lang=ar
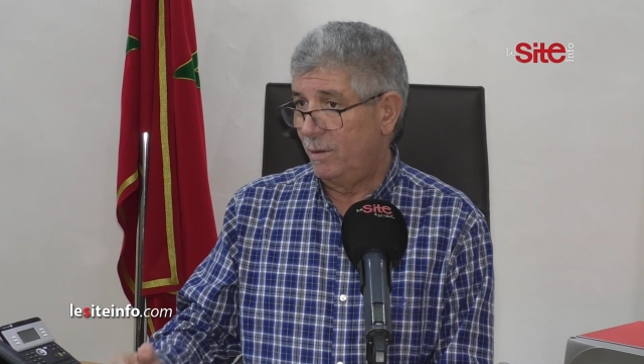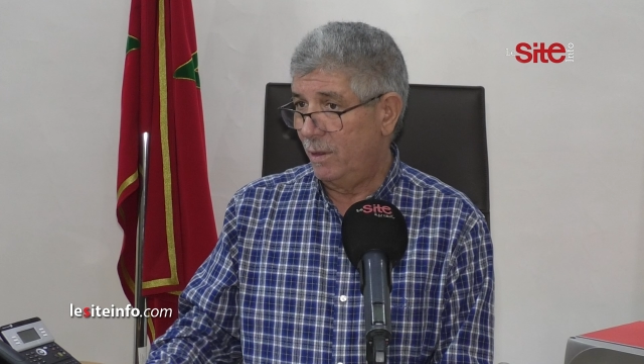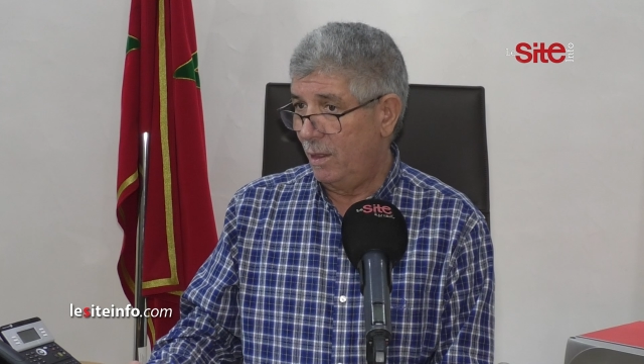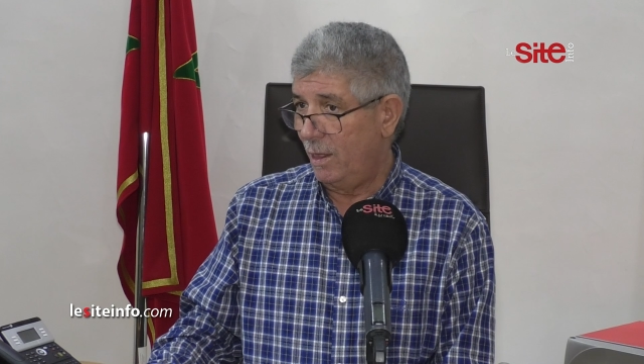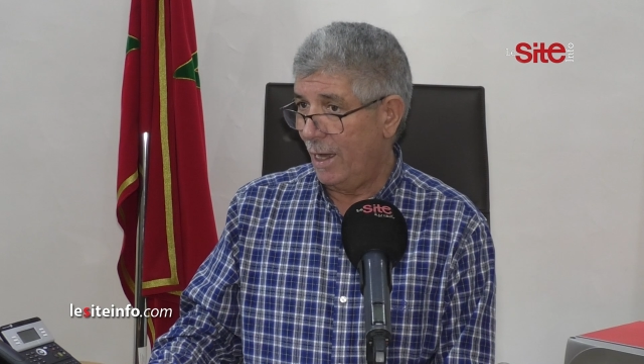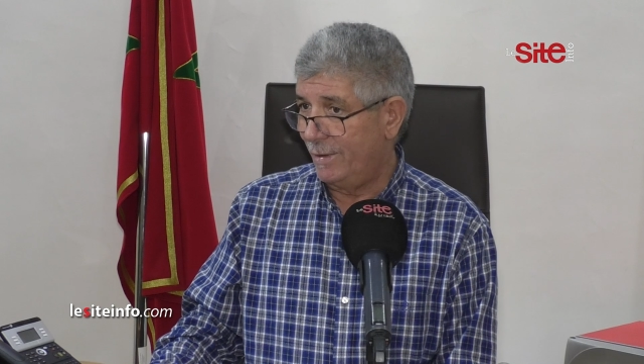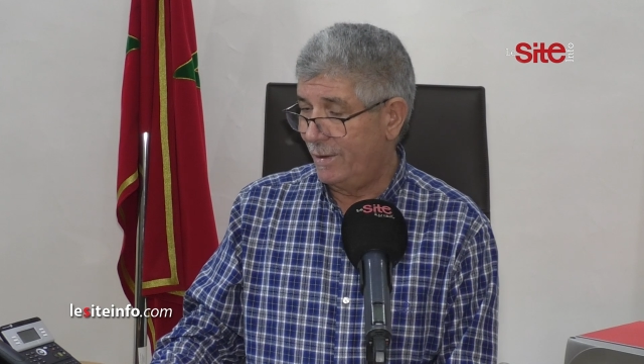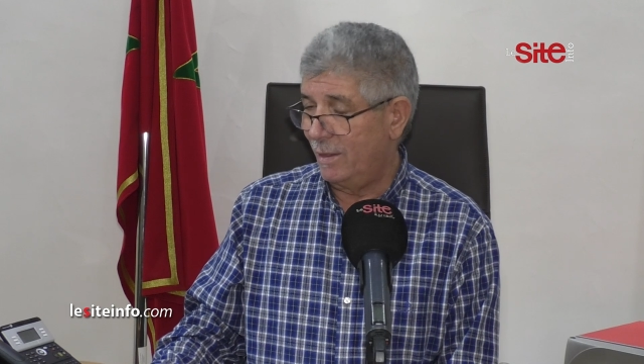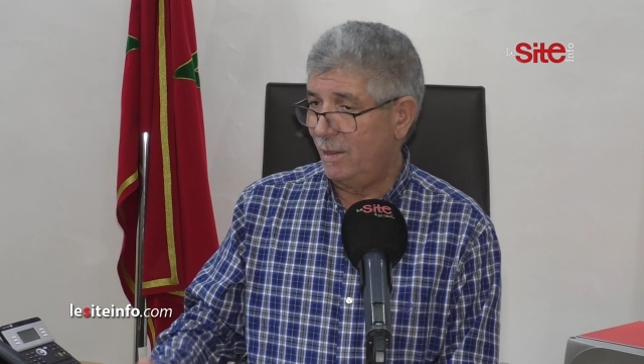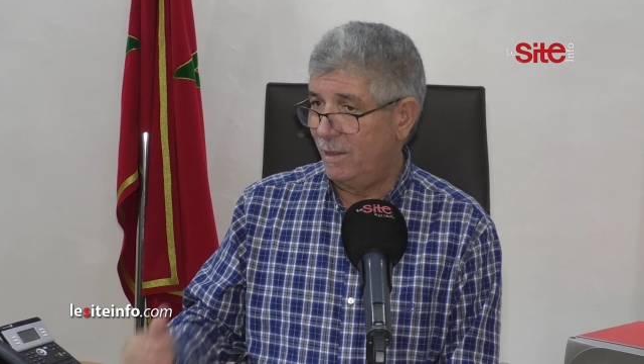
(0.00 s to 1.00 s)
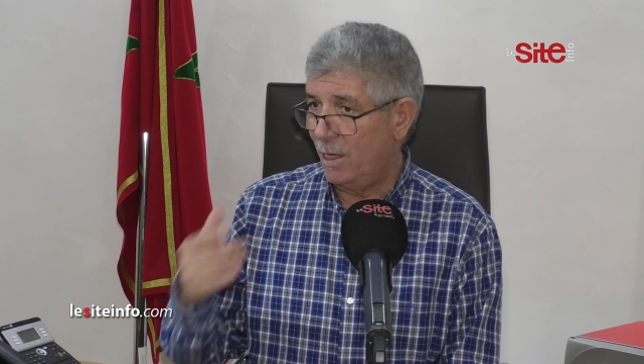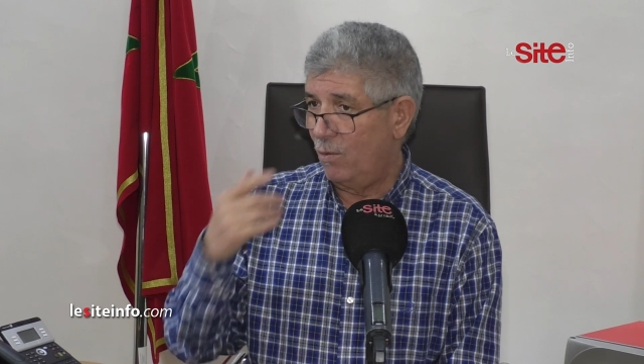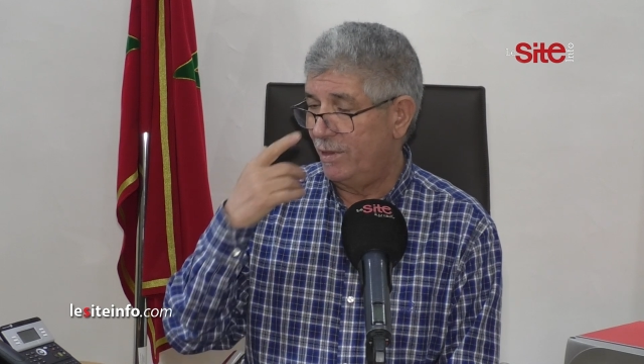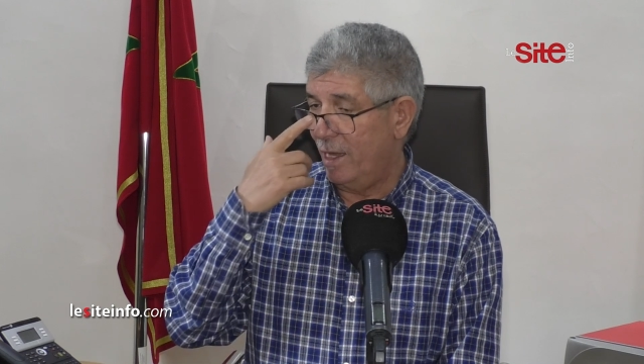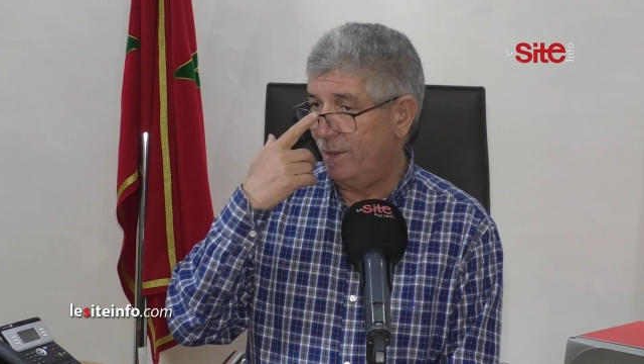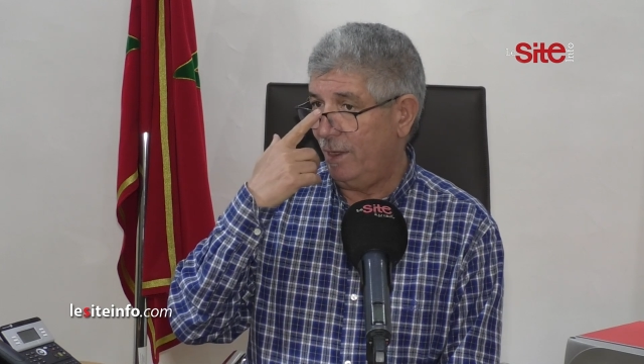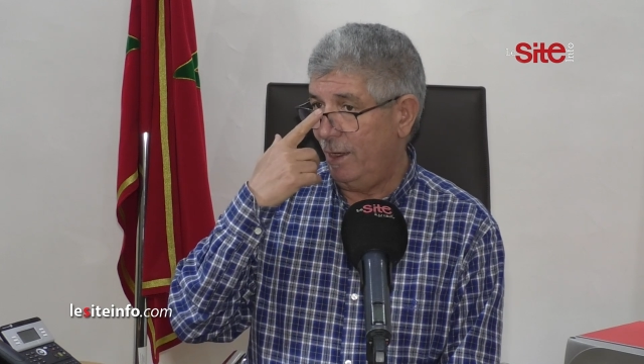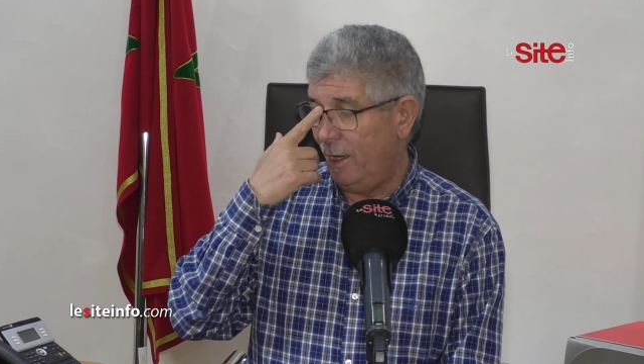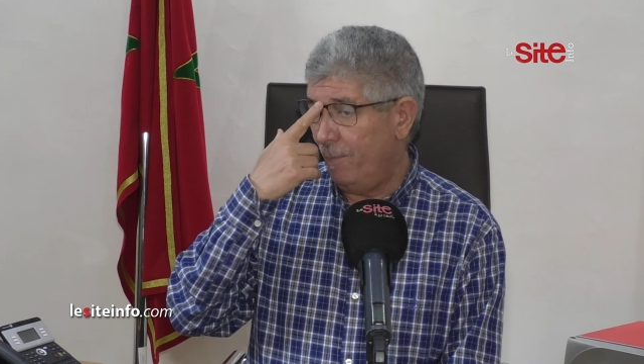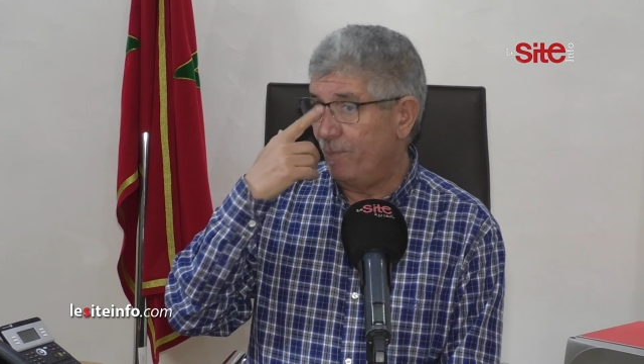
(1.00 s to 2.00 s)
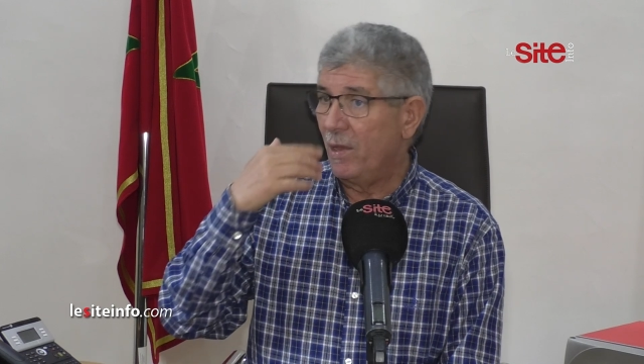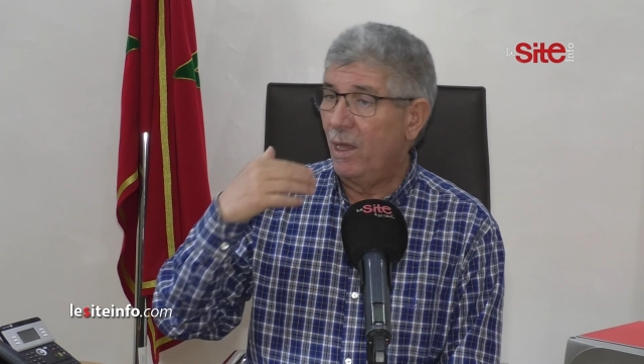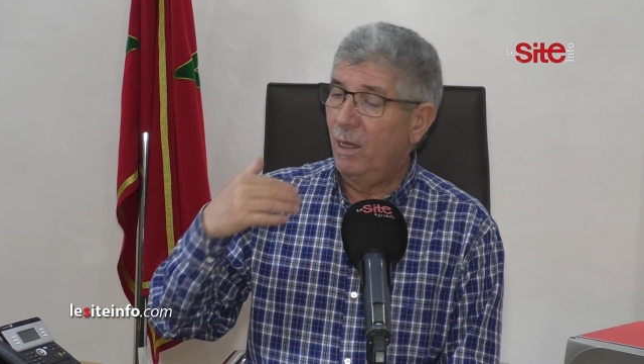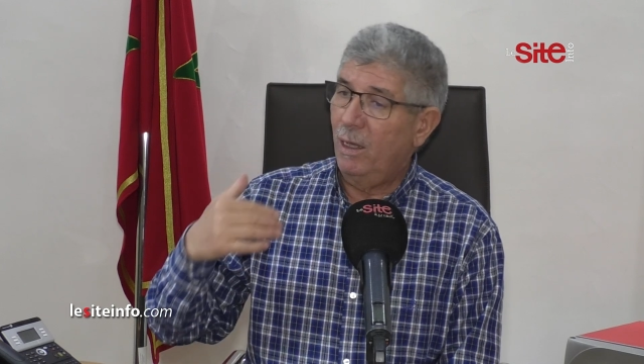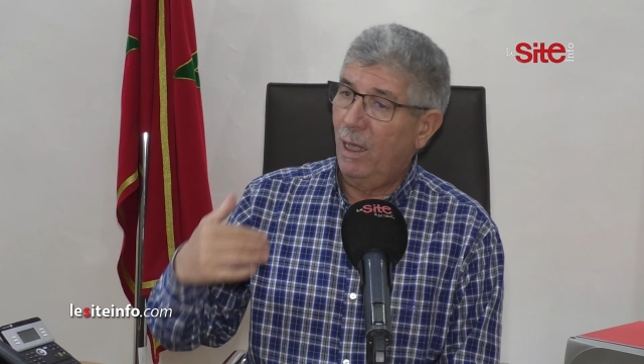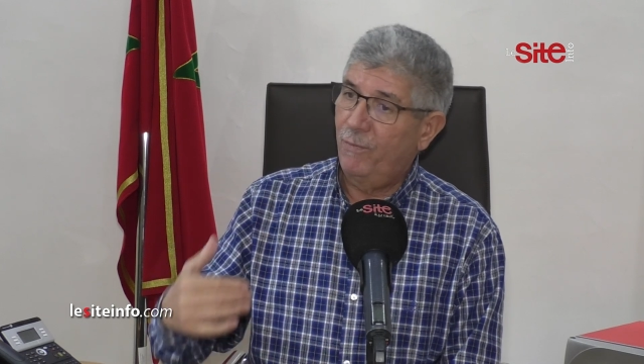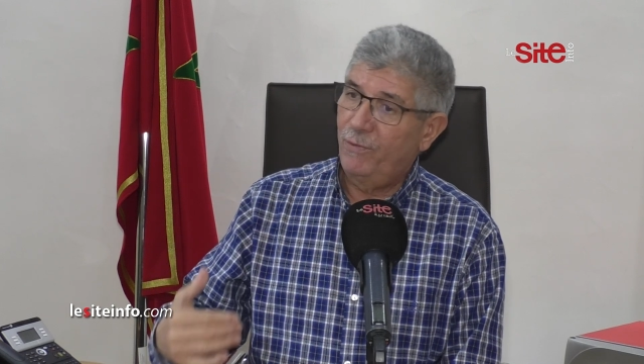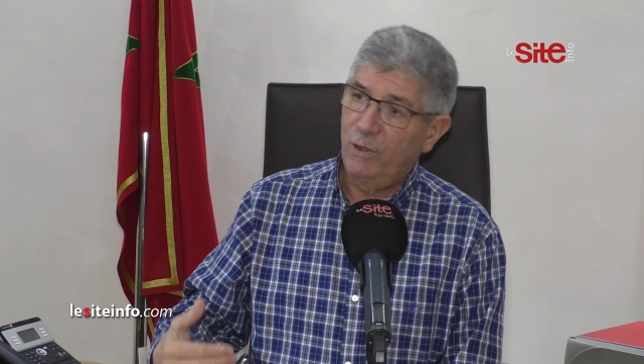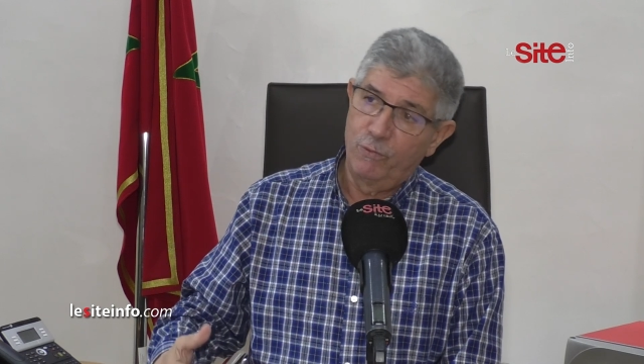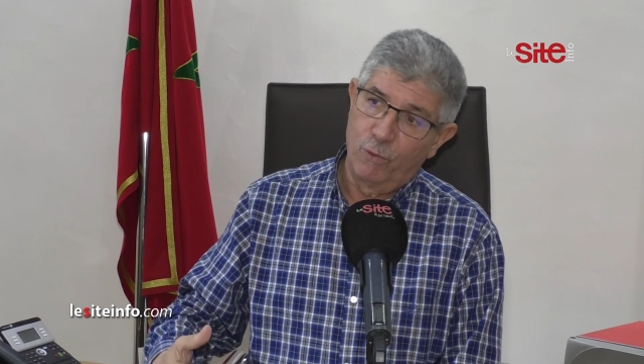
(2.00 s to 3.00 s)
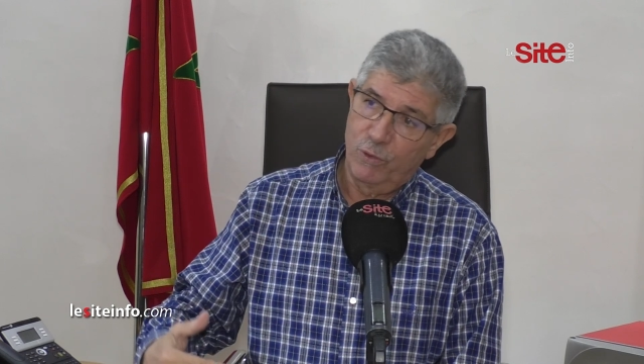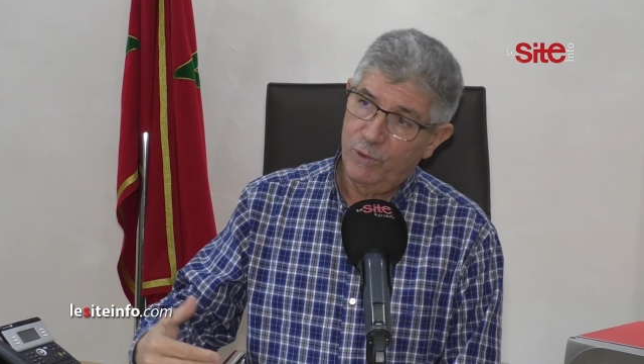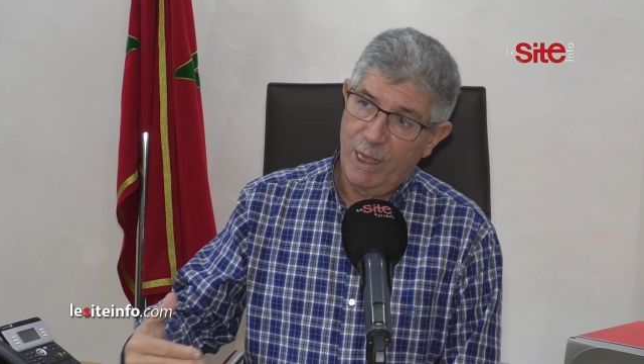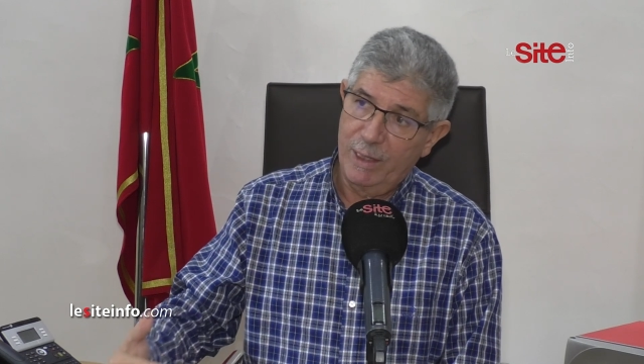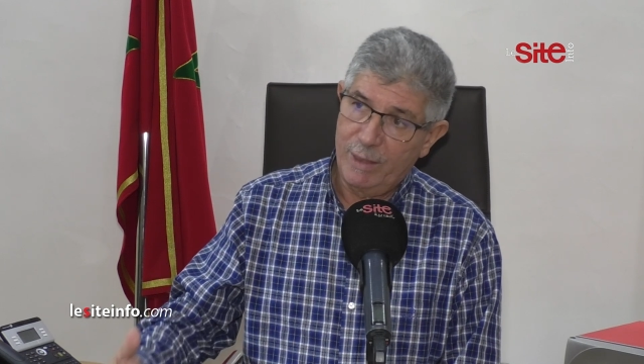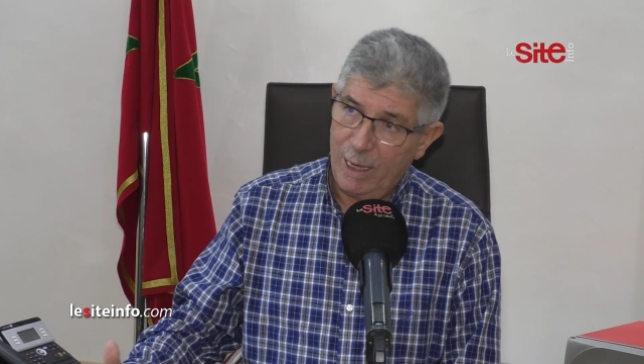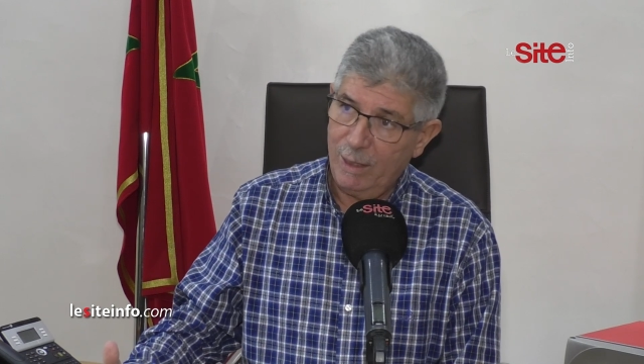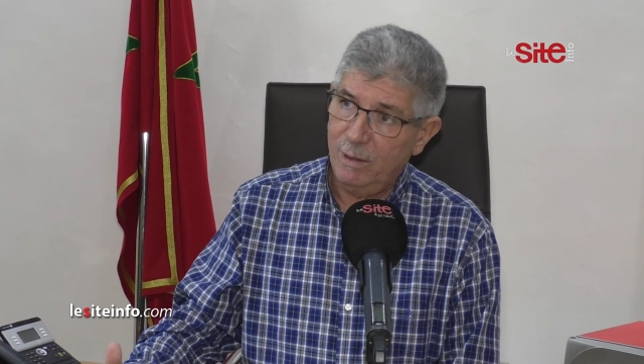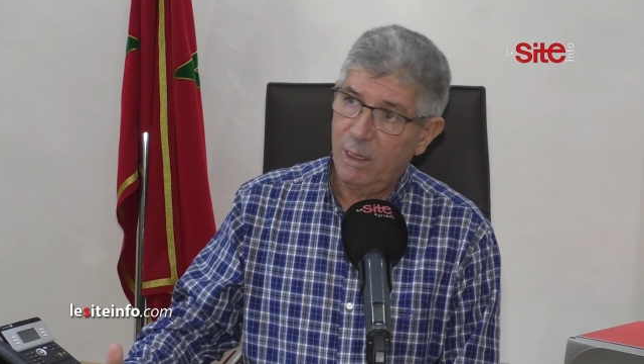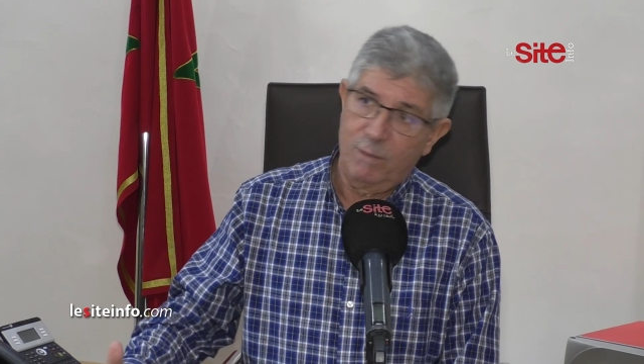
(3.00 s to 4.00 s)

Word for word: اللي غتزاد للرجال ونساء التعليم في فوق سنتين